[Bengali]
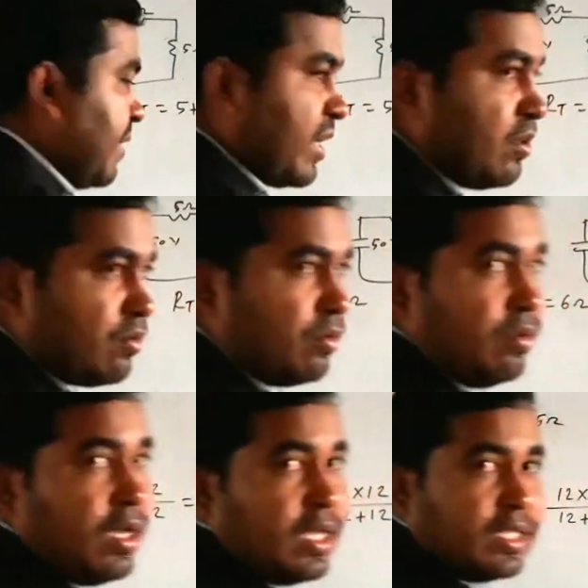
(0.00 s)
আমাদের কিন্তু
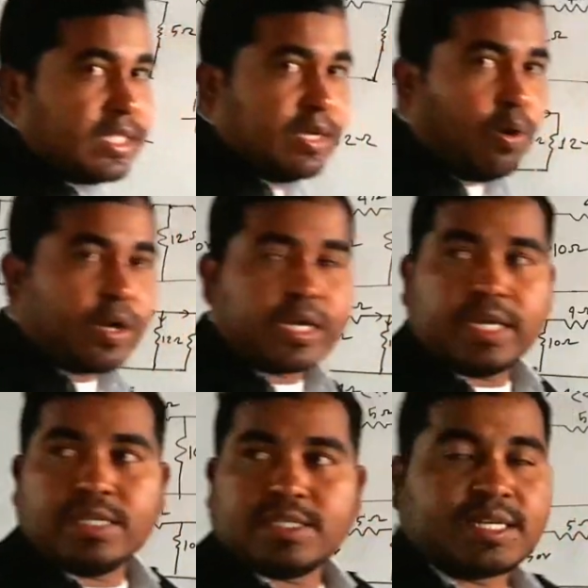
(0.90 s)
এই
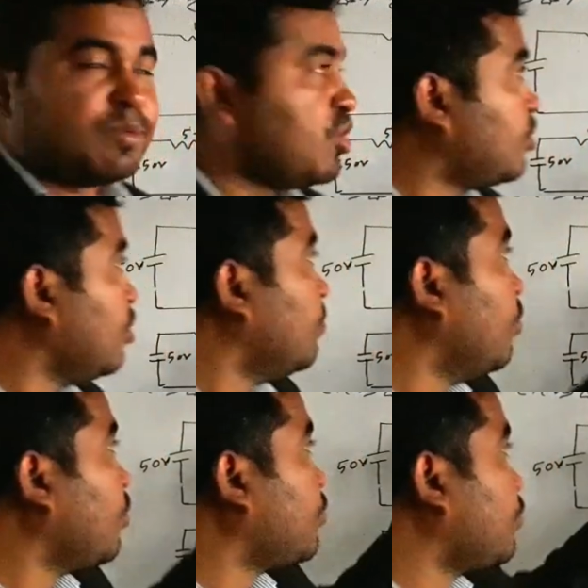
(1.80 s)
অঙ্কের যেটা বিষয় ছিল
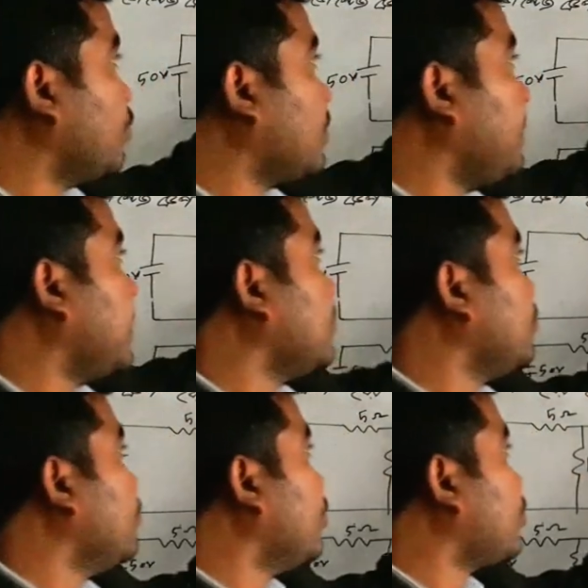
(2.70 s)
মোট রোধ আমাদের
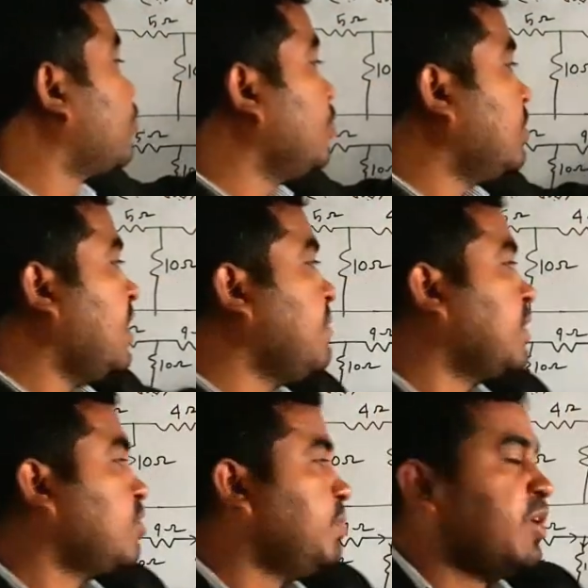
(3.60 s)
কিন্তু মোট রোধ
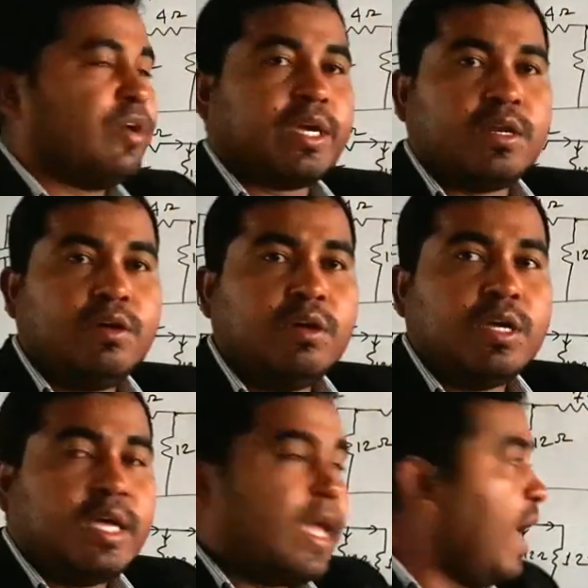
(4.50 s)
এইমাত্র বের হয়ে গেল
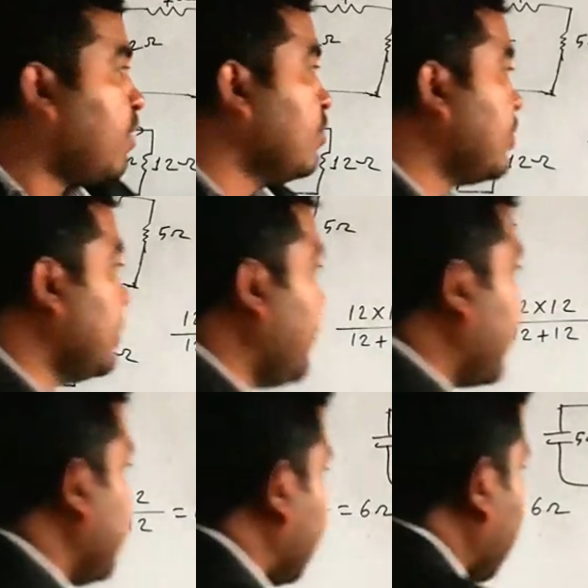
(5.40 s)
এখন যেটি
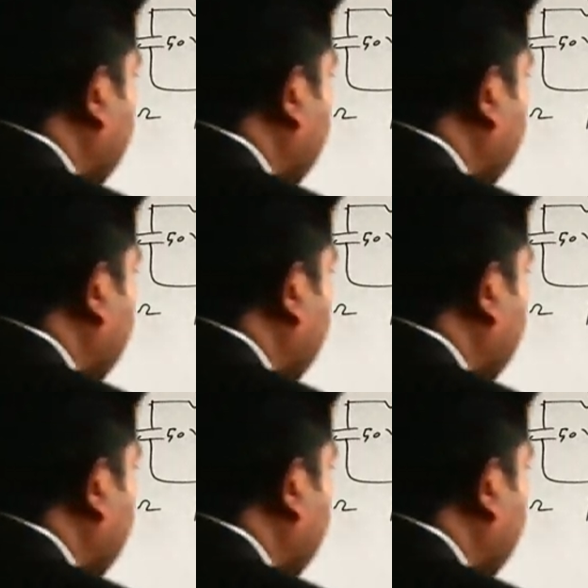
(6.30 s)
বাকি আছে